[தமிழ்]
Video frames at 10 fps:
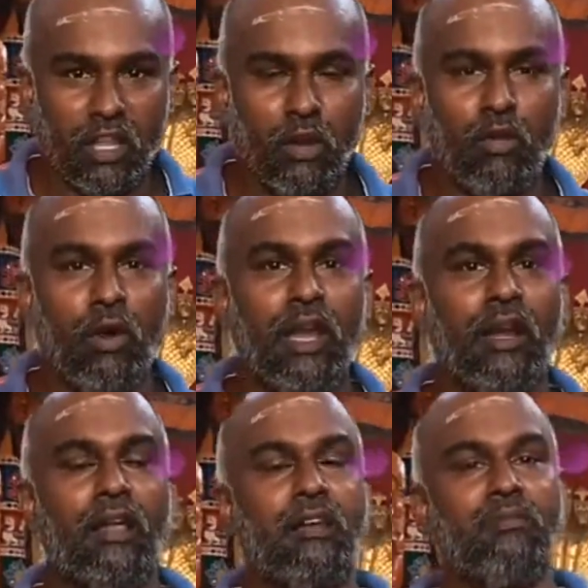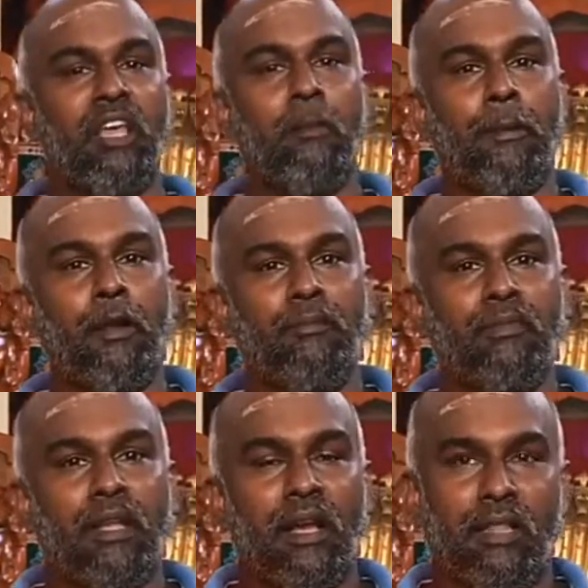திருக்கோயில்களுக்கும் ஏற்படும்
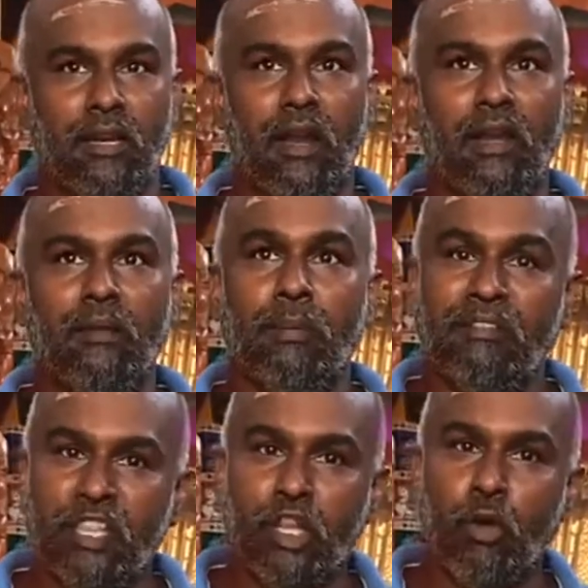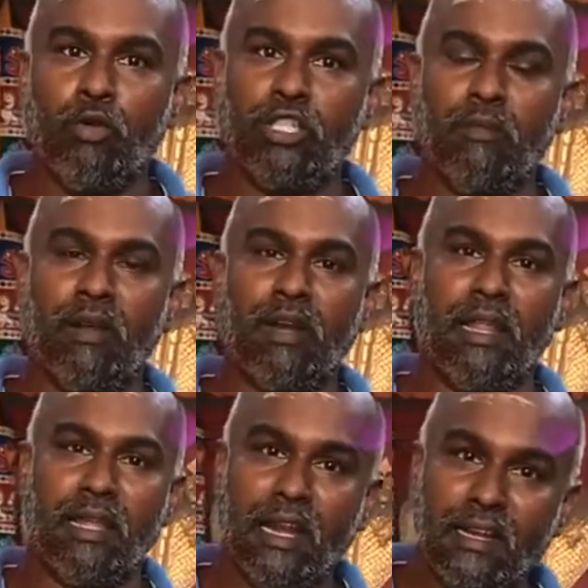அதனால் பவித்ர
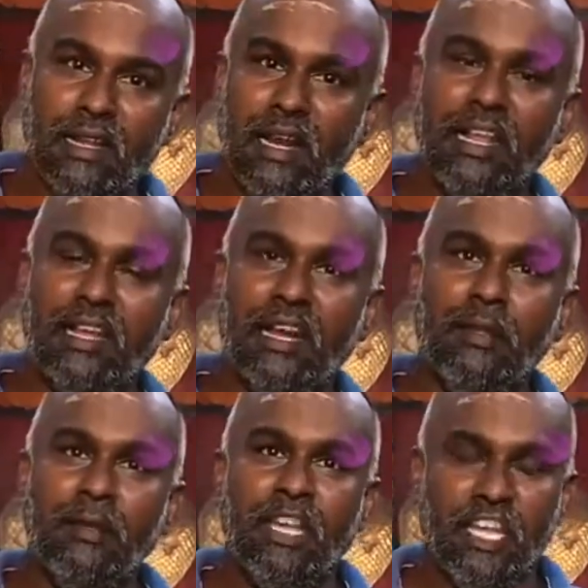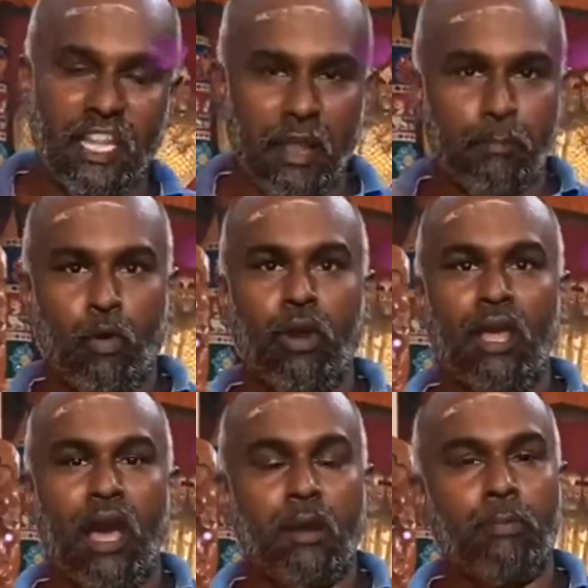ஊஷமங்களை கண்டுகளியுங்கள் இதை போல
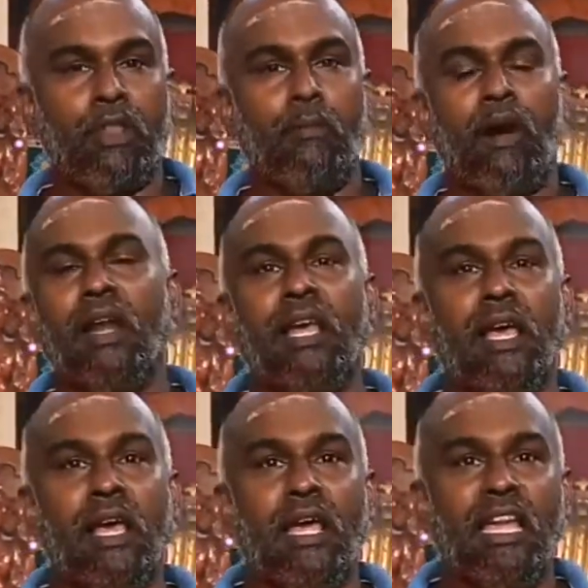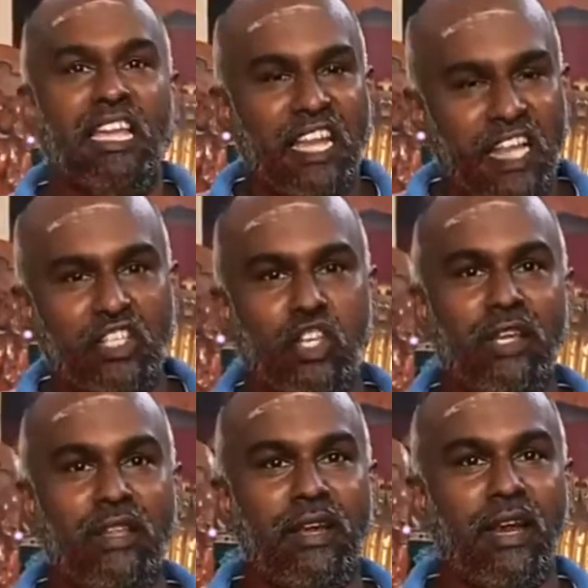அற்புதமான இறை
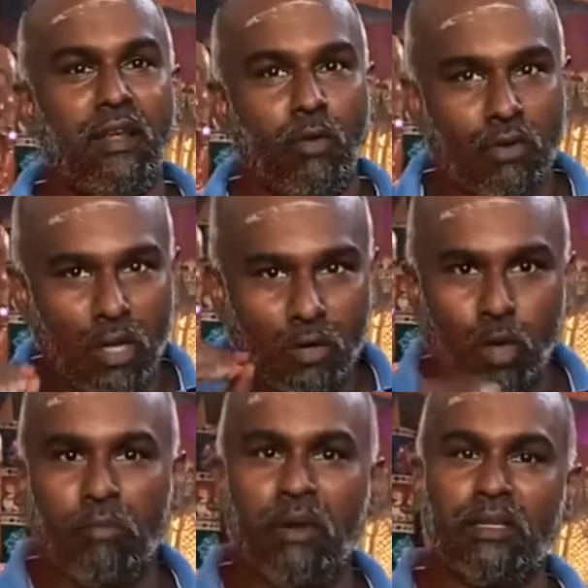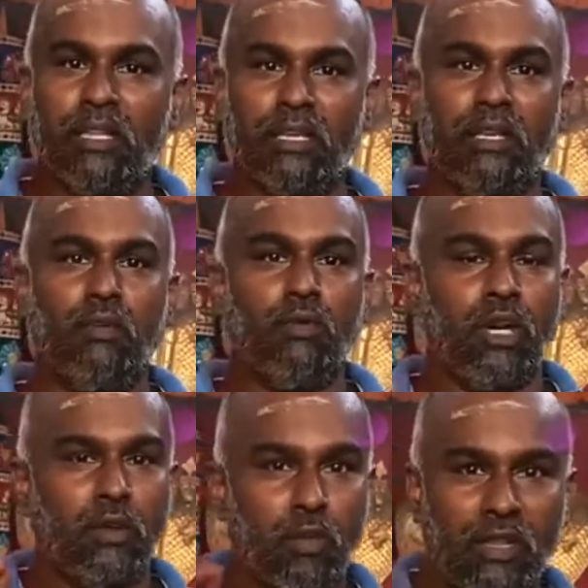செய்திகளை உங்கள் குடும்பத்துக்கு
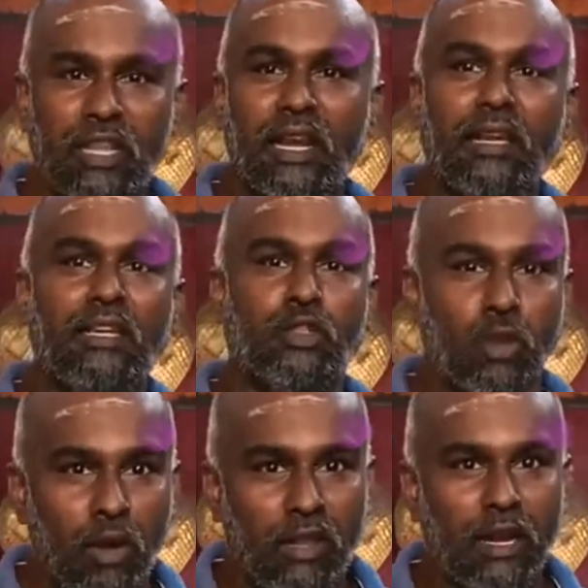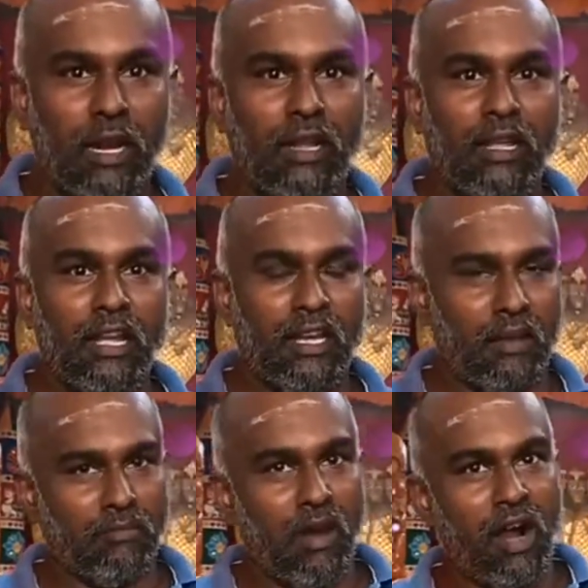உங்கள் குழந்தைகளுக்கு சொல்லுங்கள்
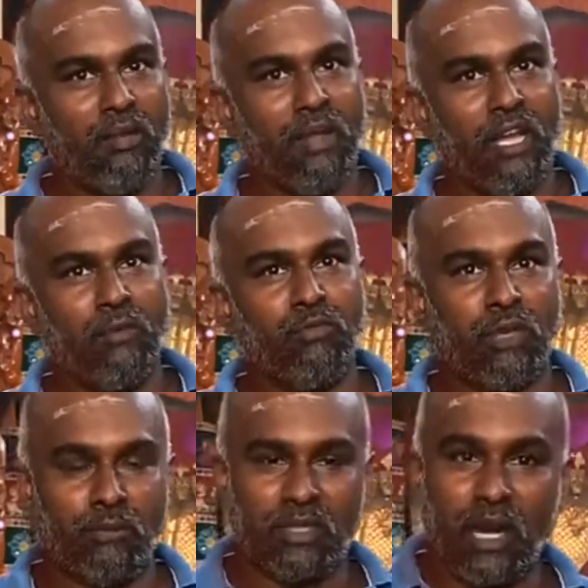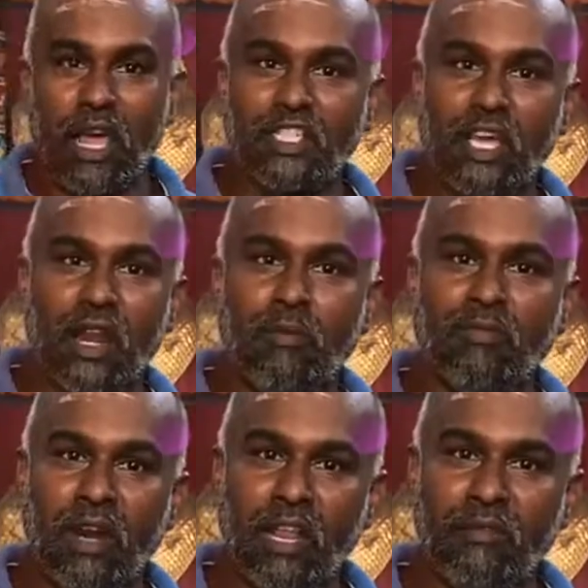நம் ஆன்மீகம் நம்
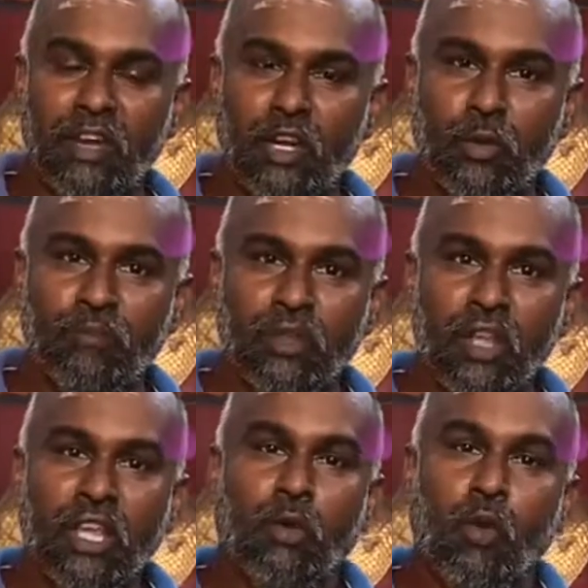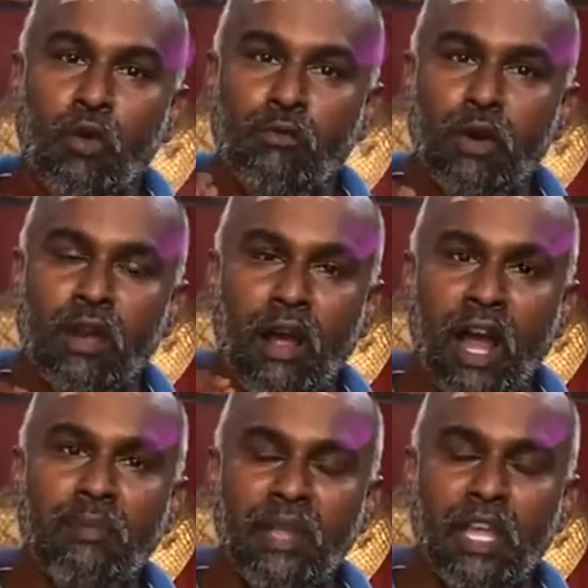கலாச்சாரம் வளர வேண்டும் ஒவ்வொரு
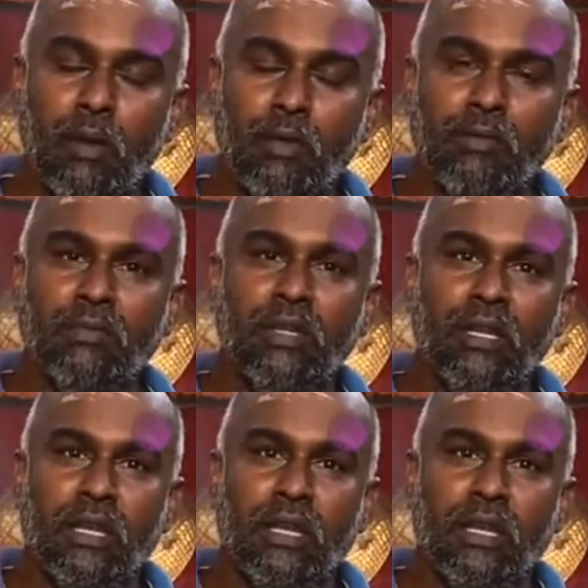ஆன்மீகமும்